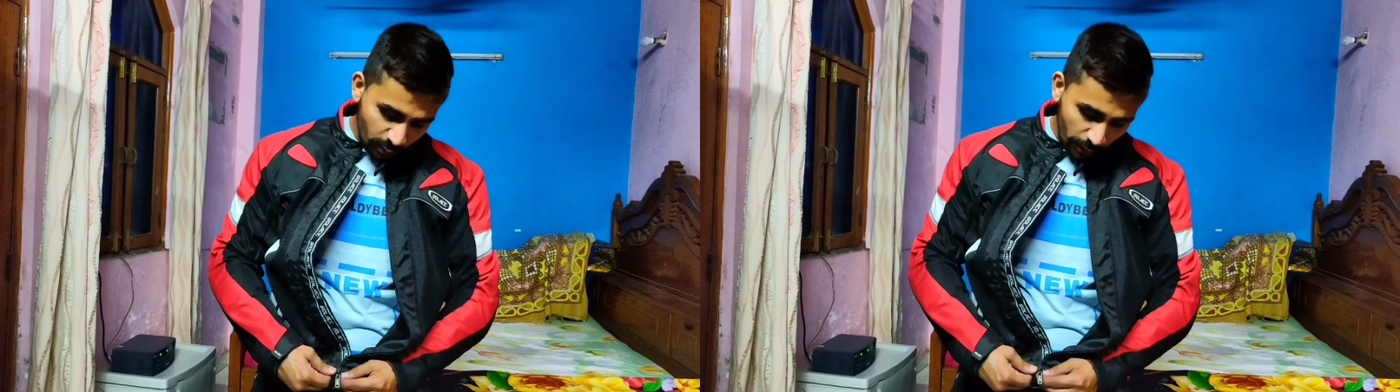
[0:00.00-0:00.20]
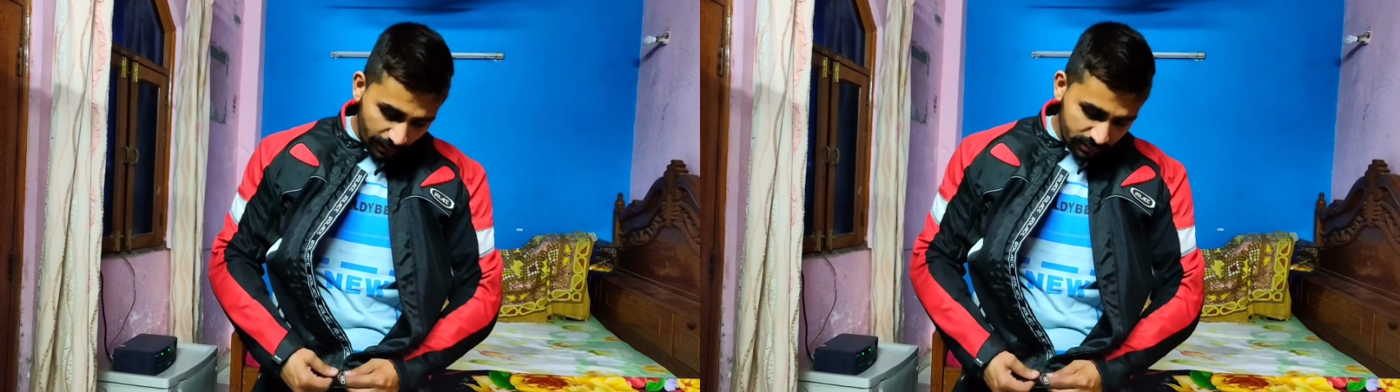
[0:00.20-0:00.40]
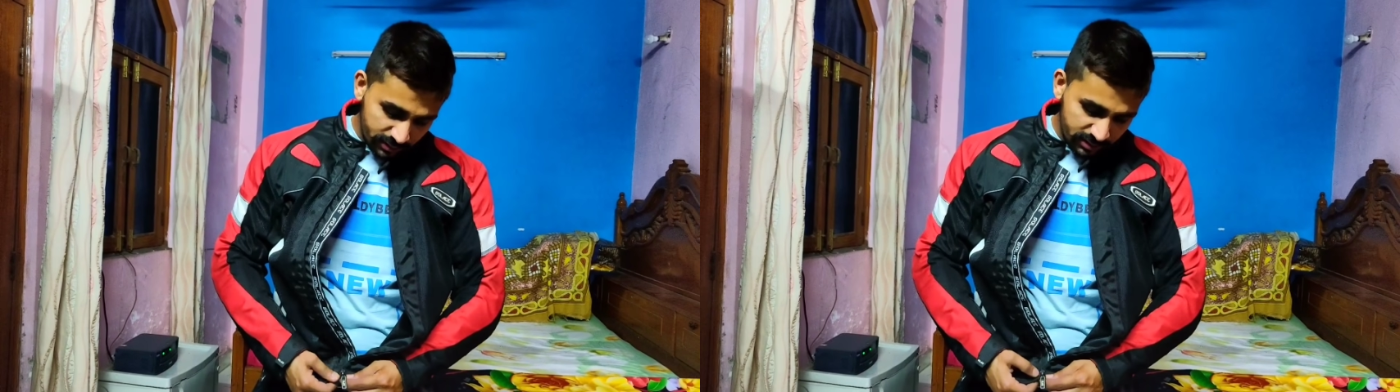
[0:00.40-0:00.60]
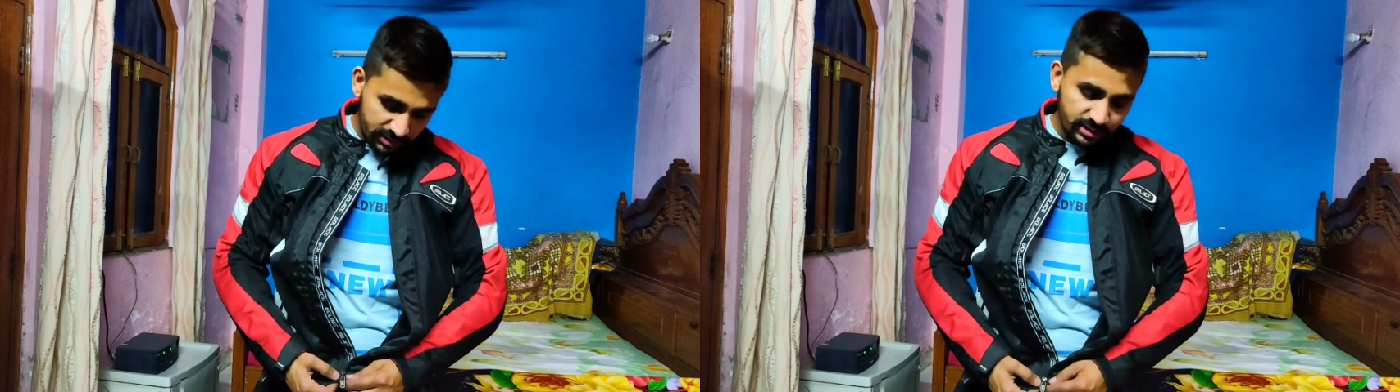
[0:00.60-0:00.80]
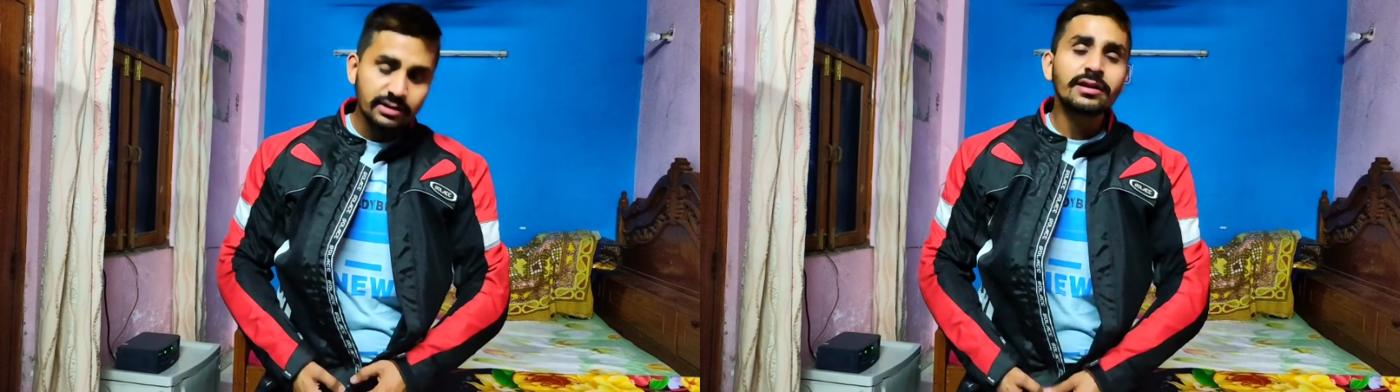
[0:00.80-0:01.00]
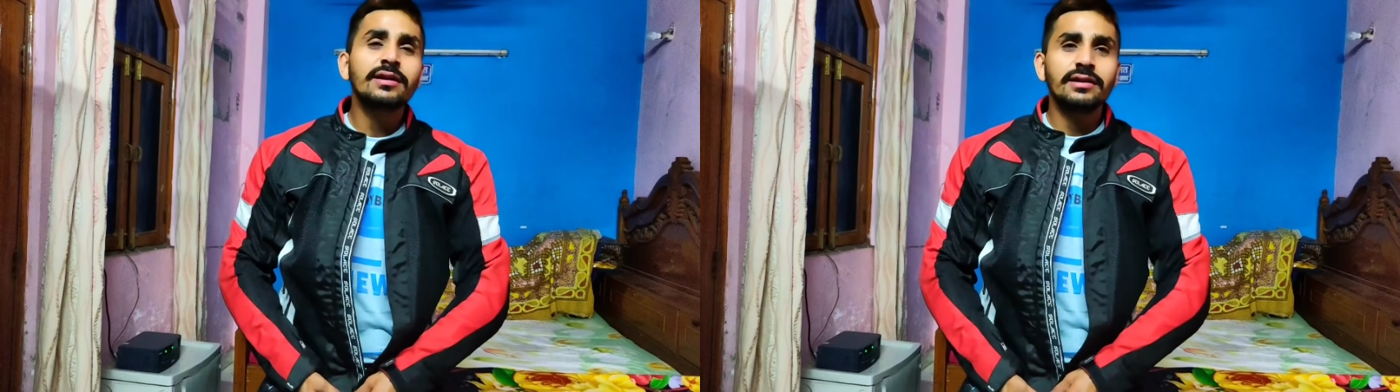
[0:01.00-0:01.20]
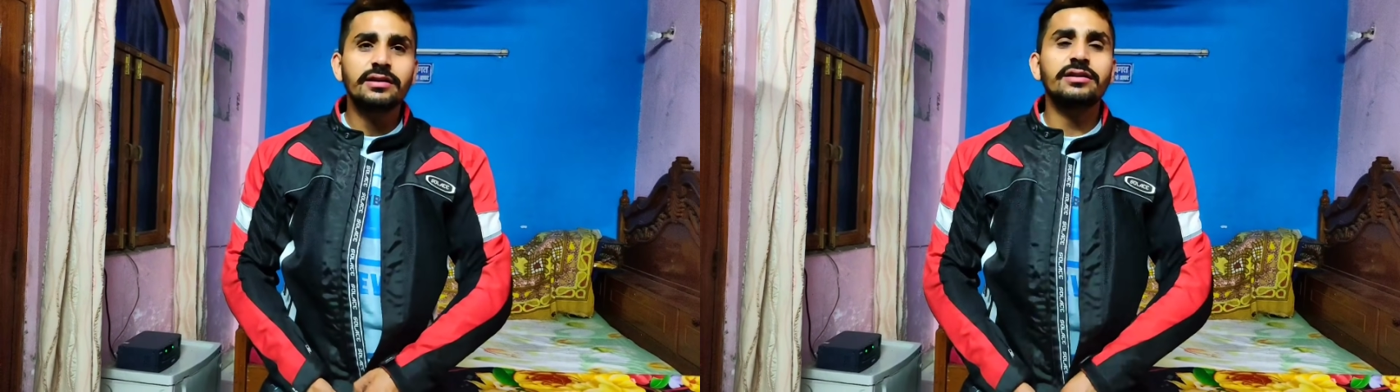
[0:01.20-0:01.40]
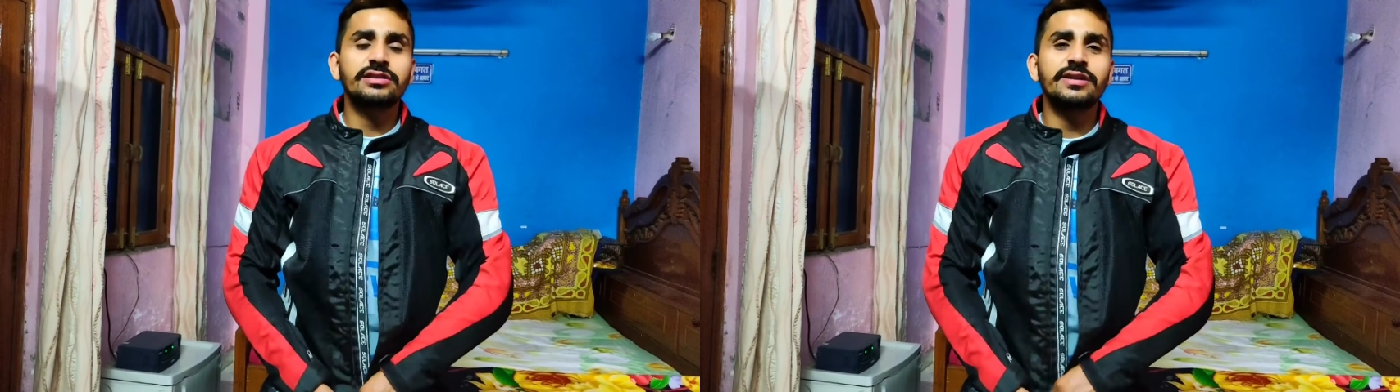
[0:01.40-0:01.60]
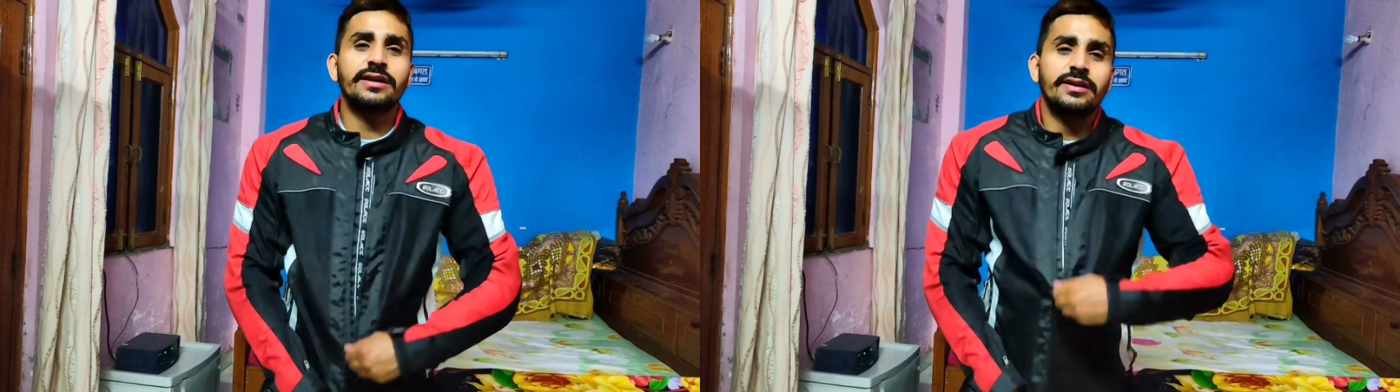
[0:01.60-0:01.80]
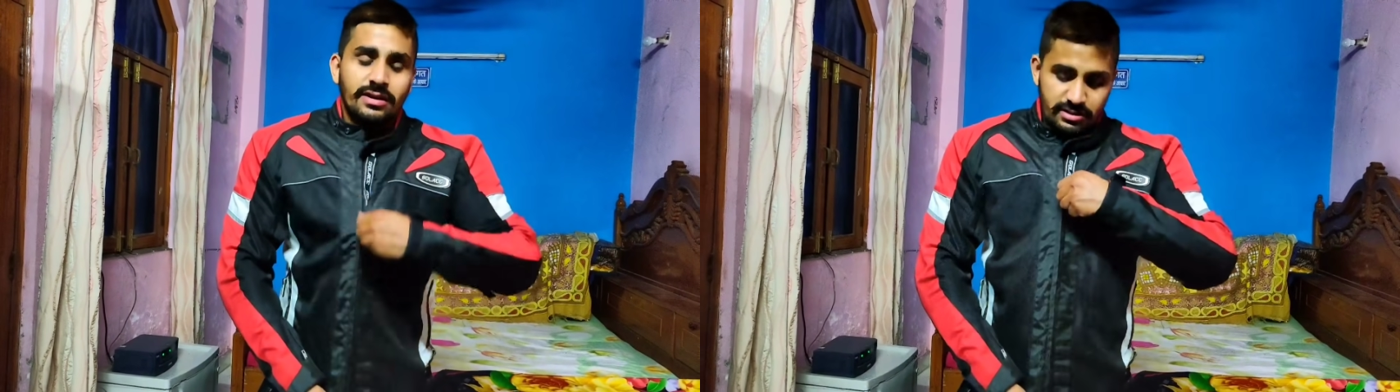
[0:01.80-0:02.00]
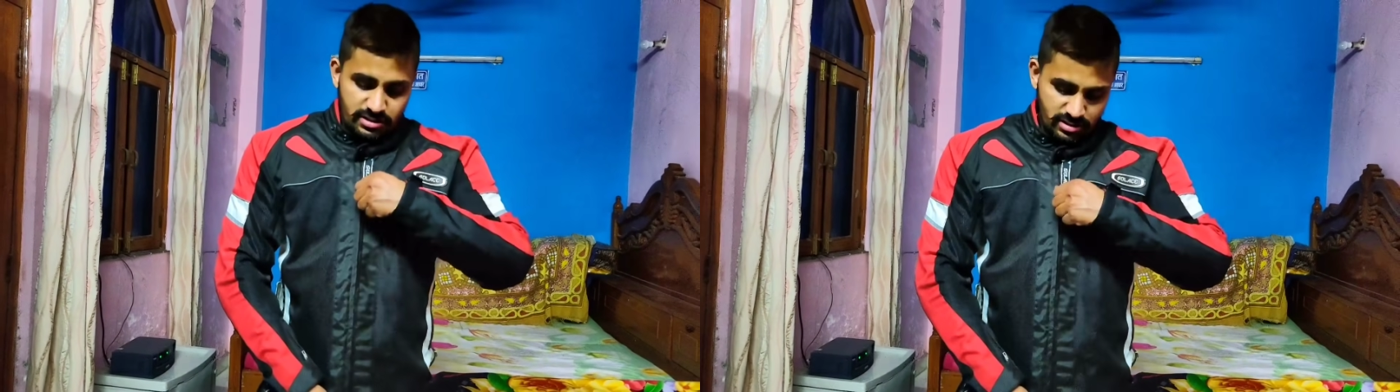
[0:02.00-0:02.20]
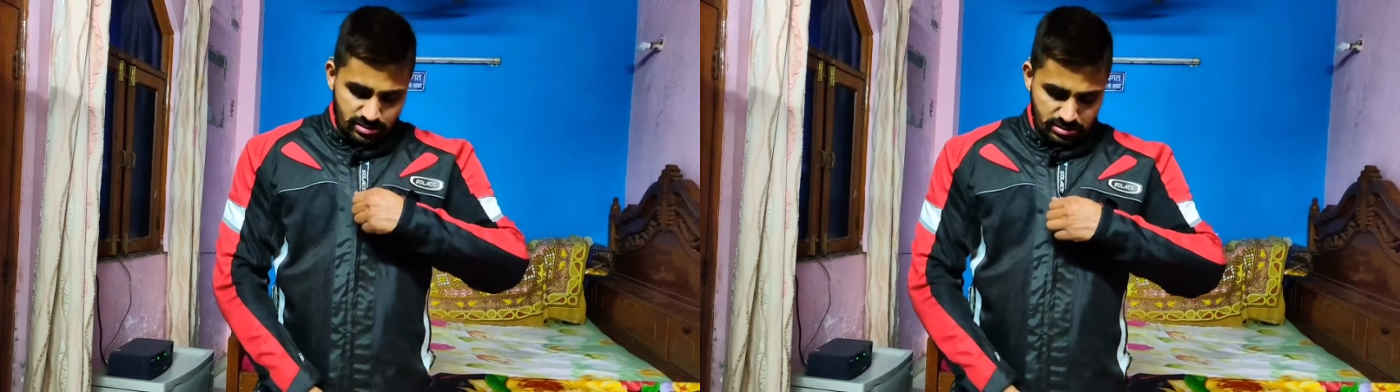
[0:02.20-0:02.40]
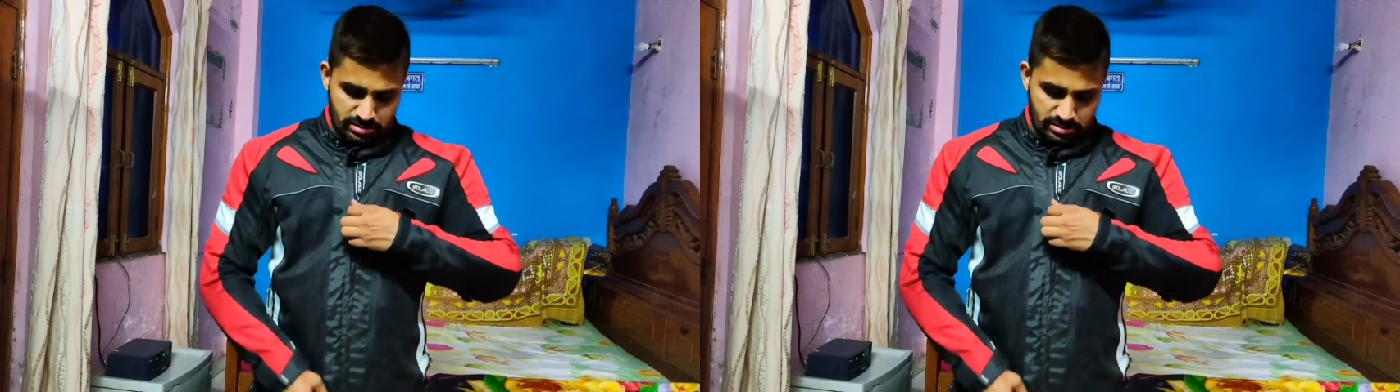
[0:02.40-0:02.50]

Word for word: रोनेक्स की अच्छी जैकेट आती है